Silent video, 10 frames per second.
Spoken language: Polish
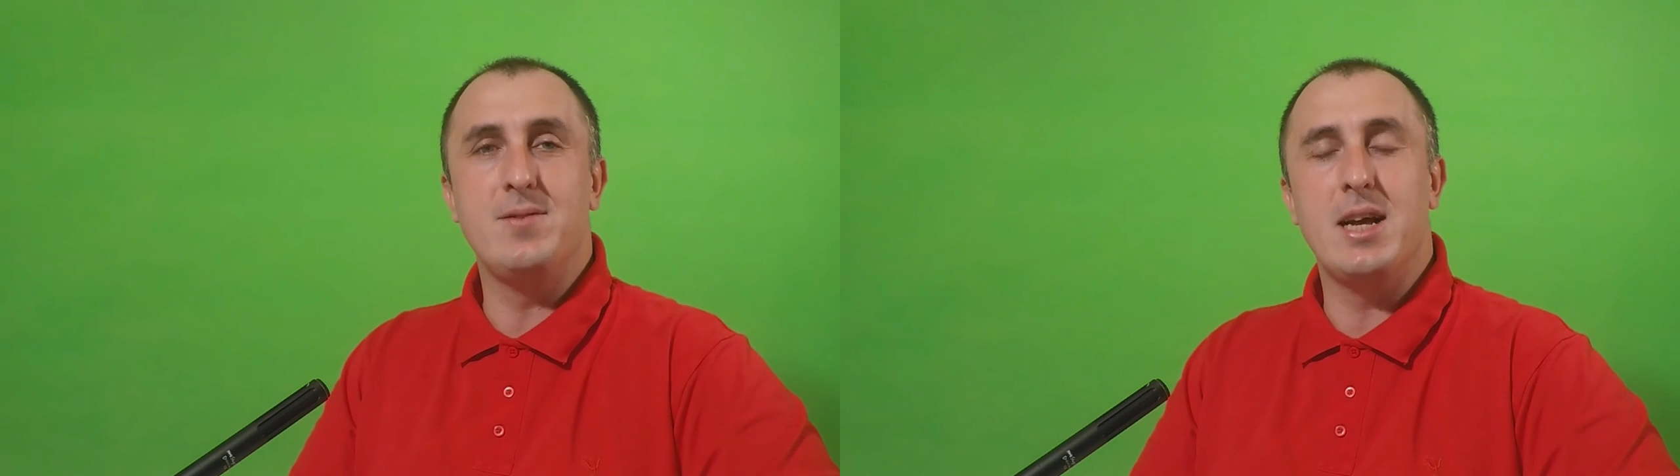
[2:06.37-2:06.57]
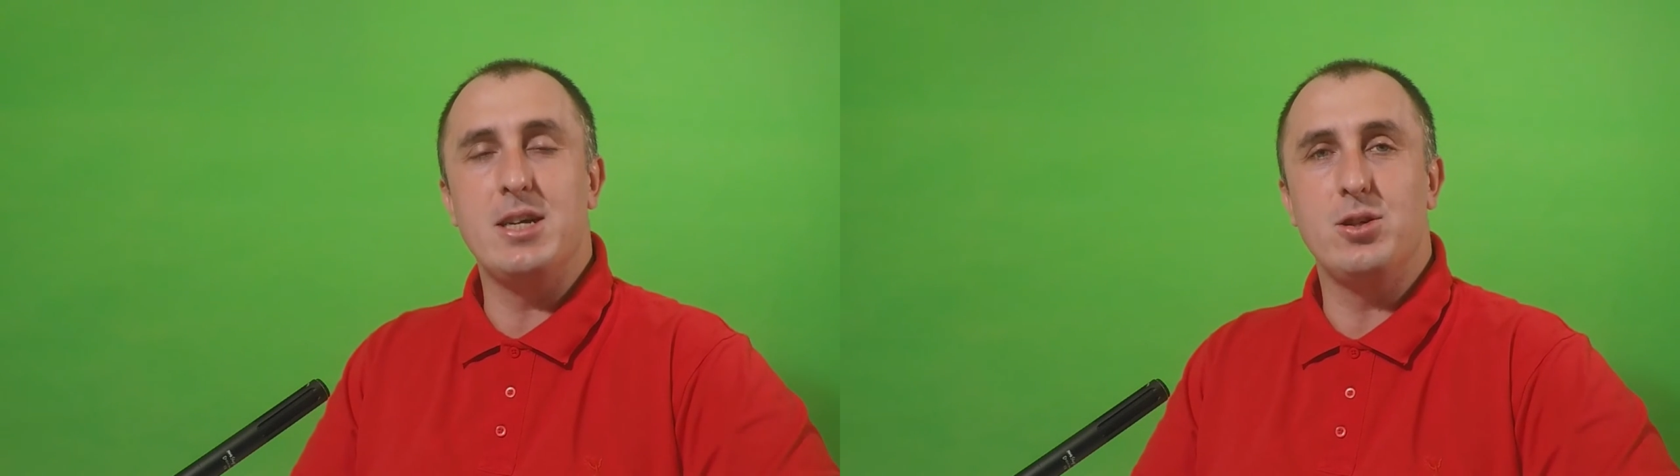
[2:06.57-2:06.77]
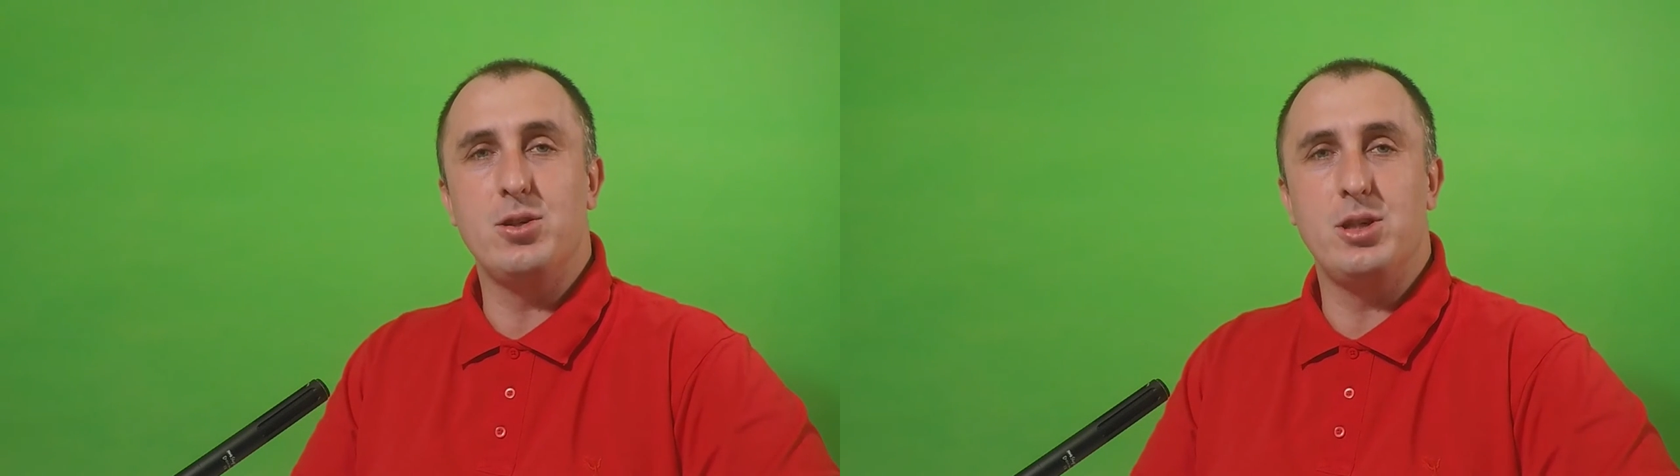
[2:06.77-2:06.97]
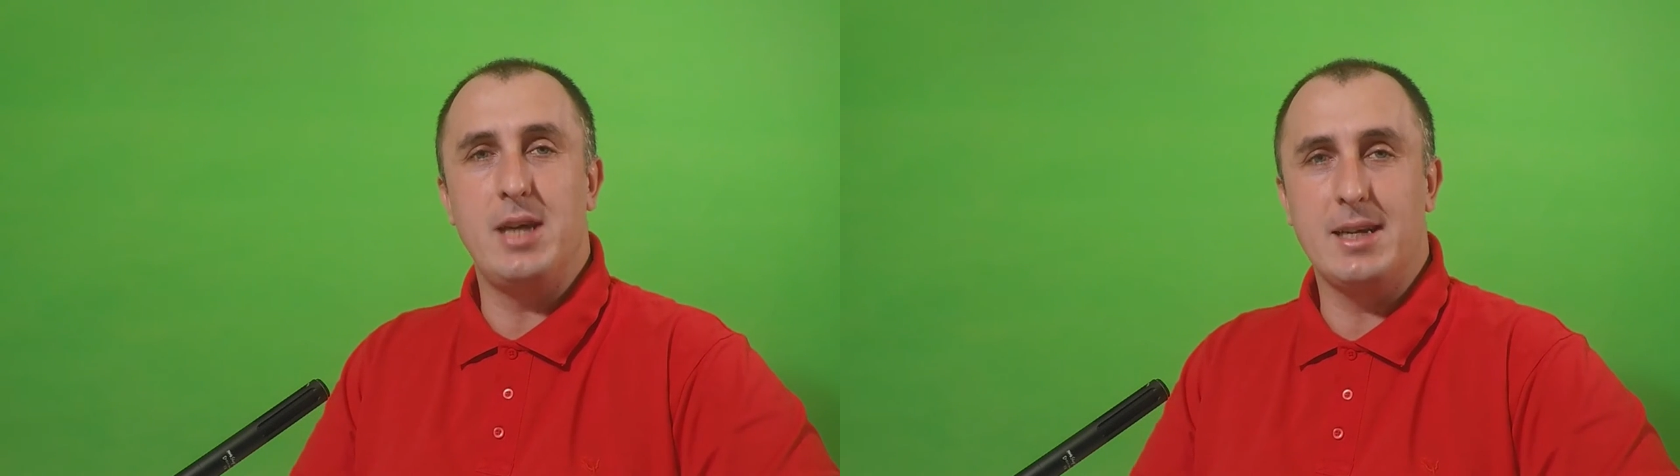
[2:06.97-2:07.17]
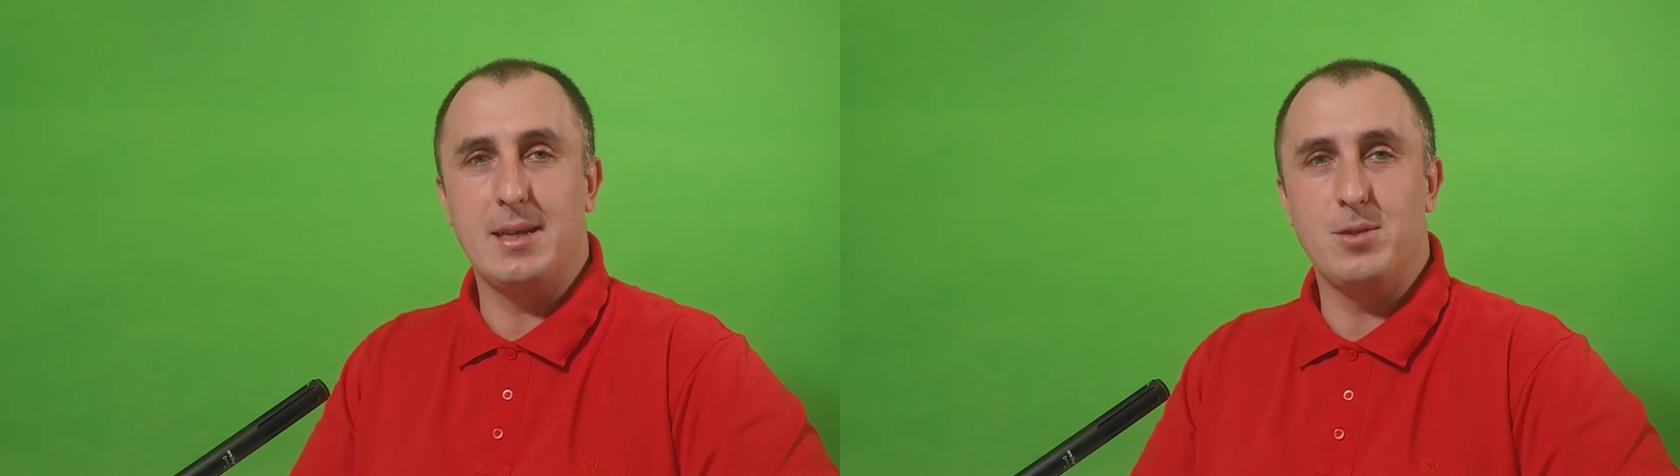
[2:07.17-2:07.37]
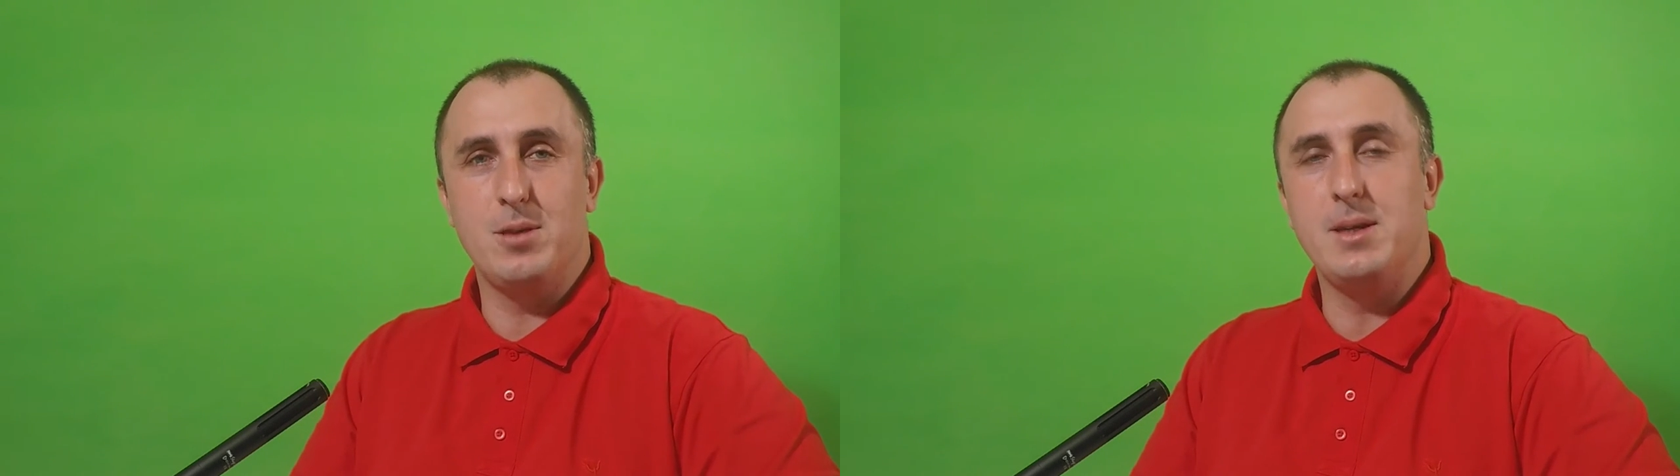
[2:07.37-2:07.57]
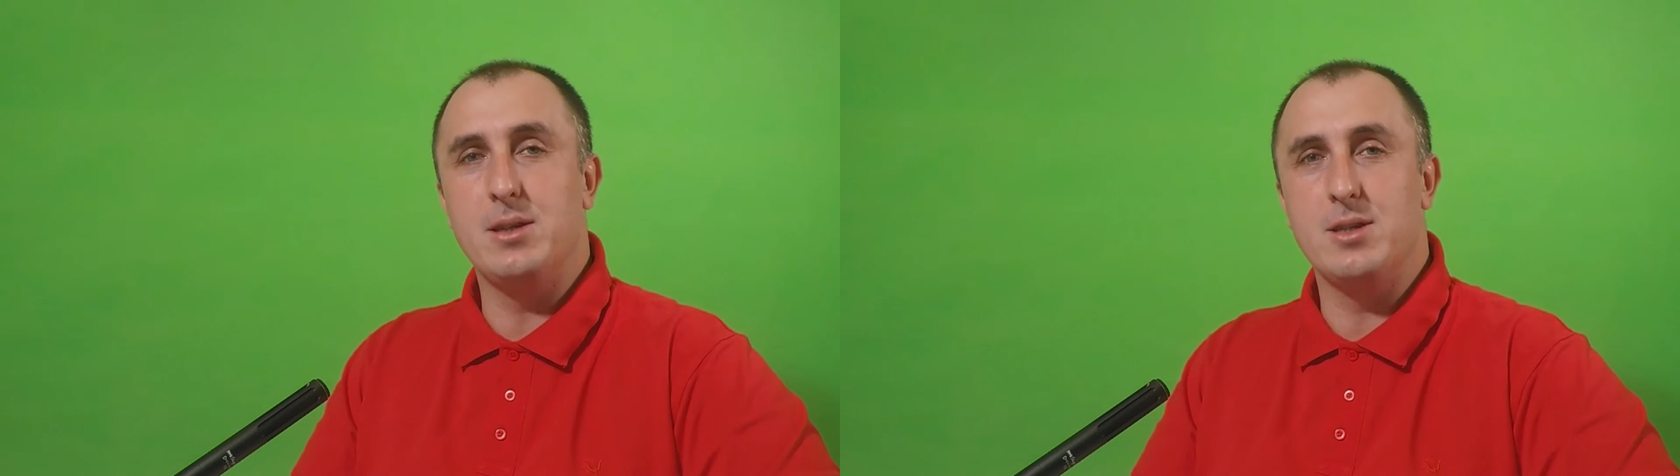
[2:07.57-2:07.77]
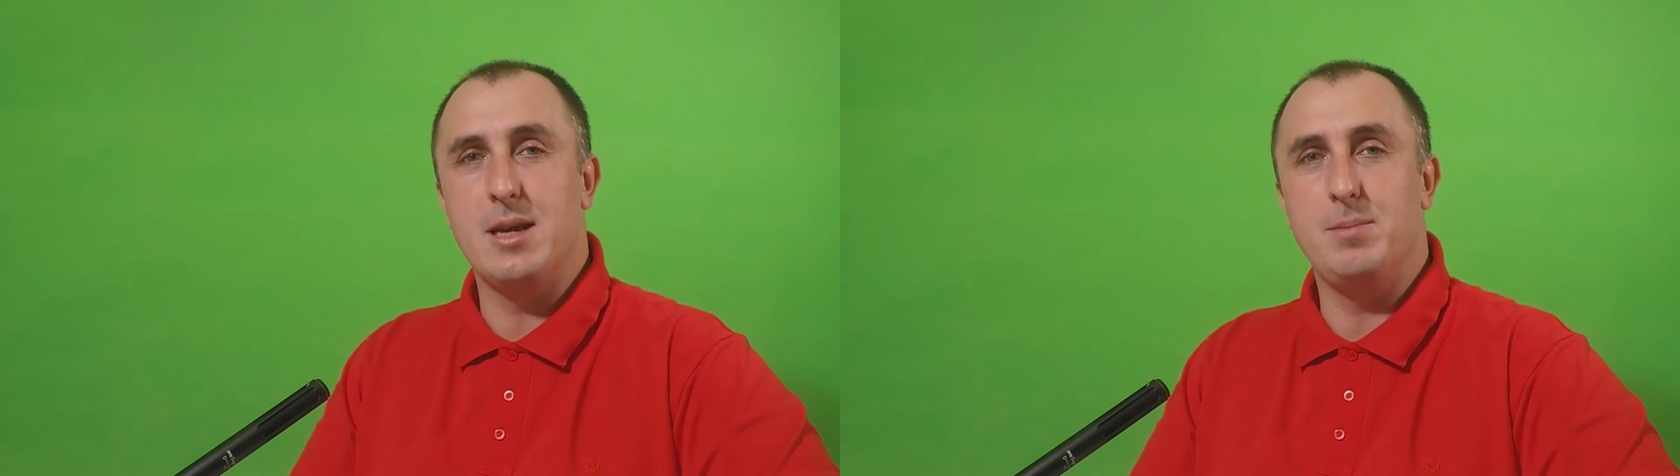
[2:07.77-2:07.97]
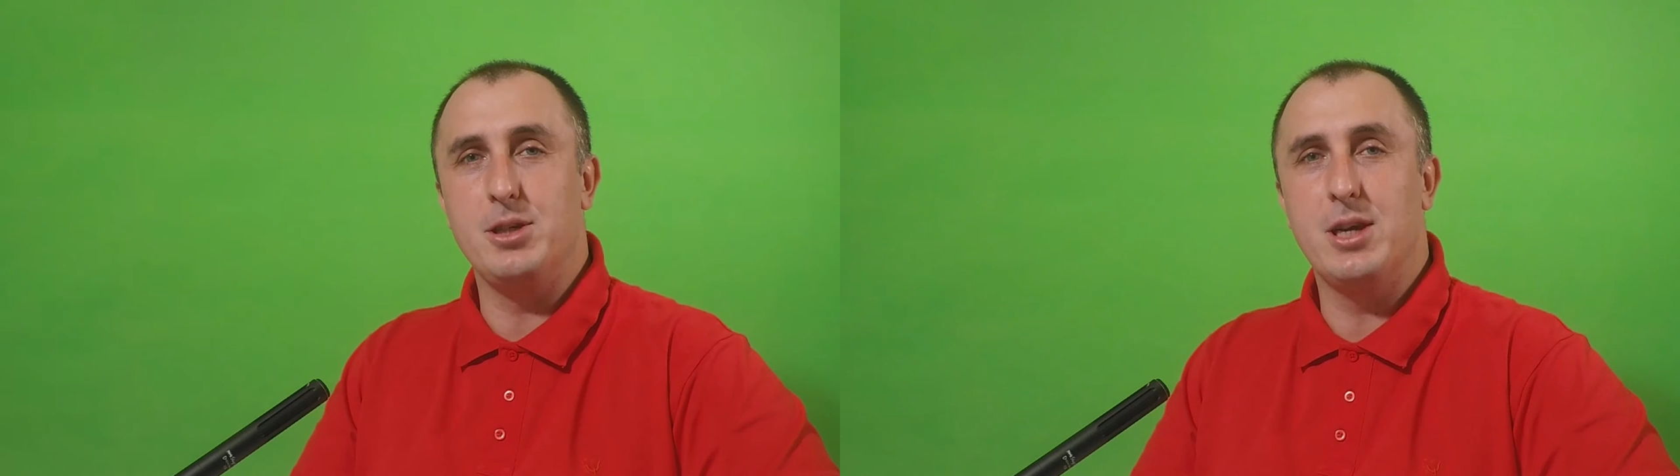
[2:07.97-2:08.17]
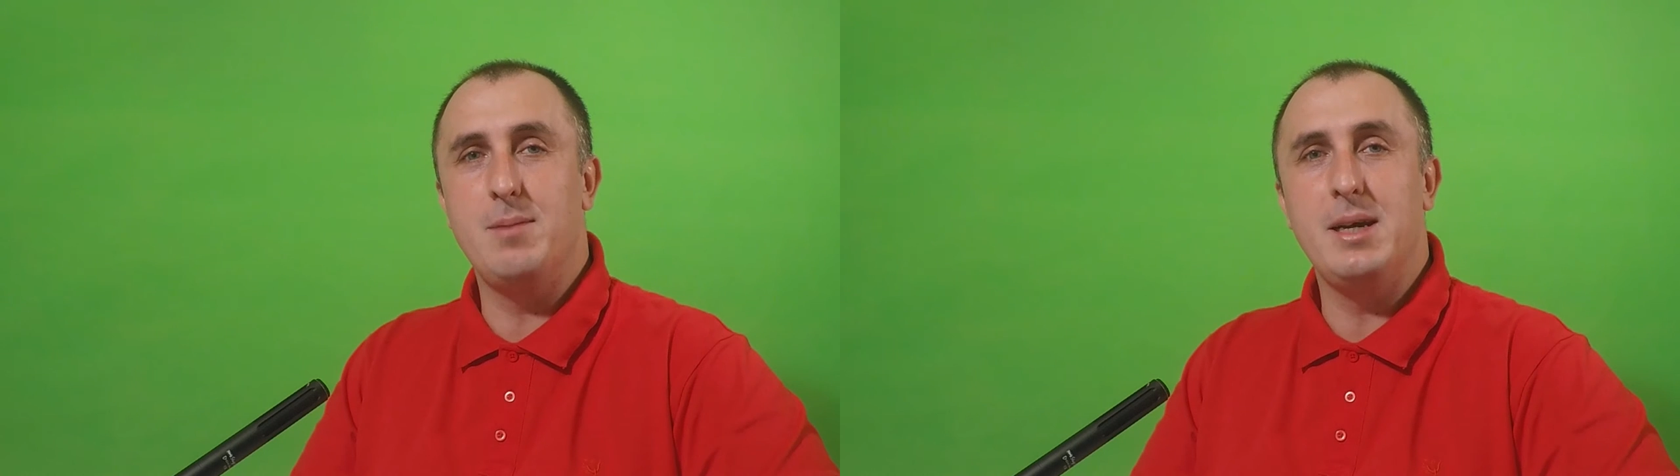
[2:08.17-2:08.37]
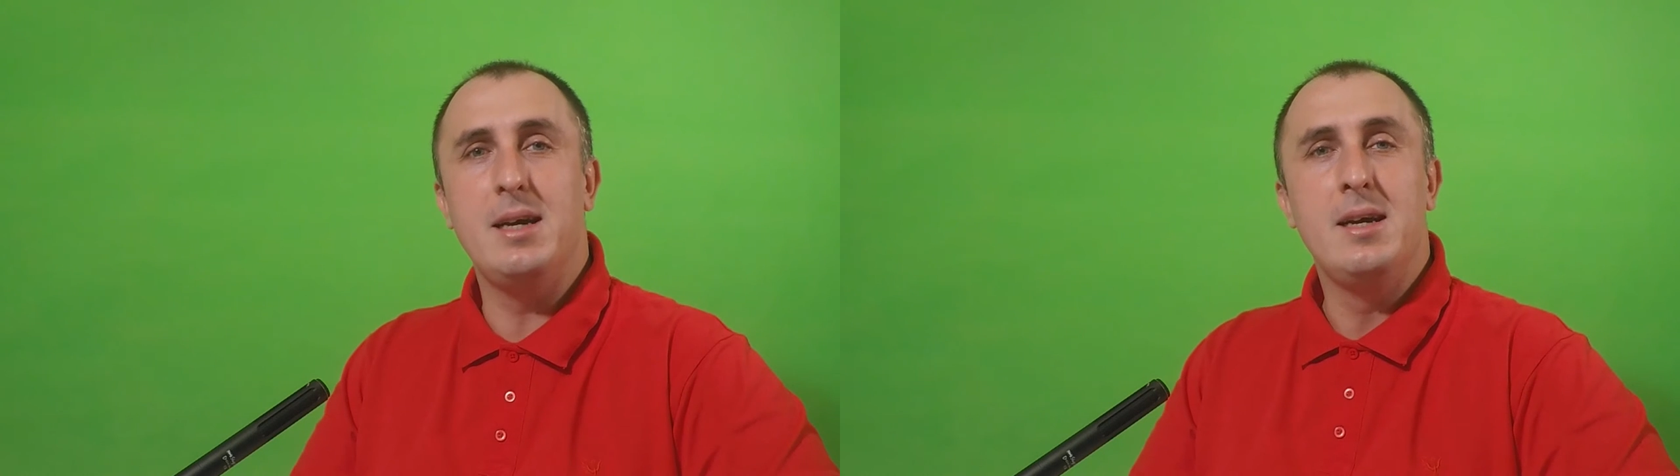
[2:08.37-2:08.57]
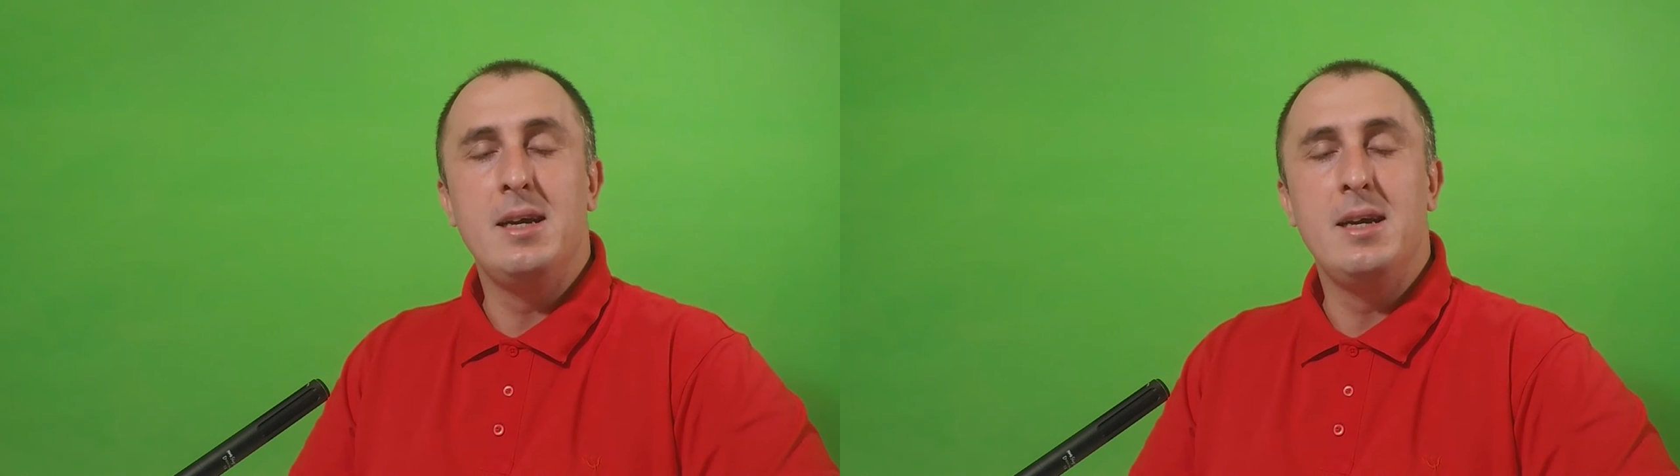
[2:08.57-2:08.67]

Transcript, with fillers: w zależności jak tam sobie to zapiszemy,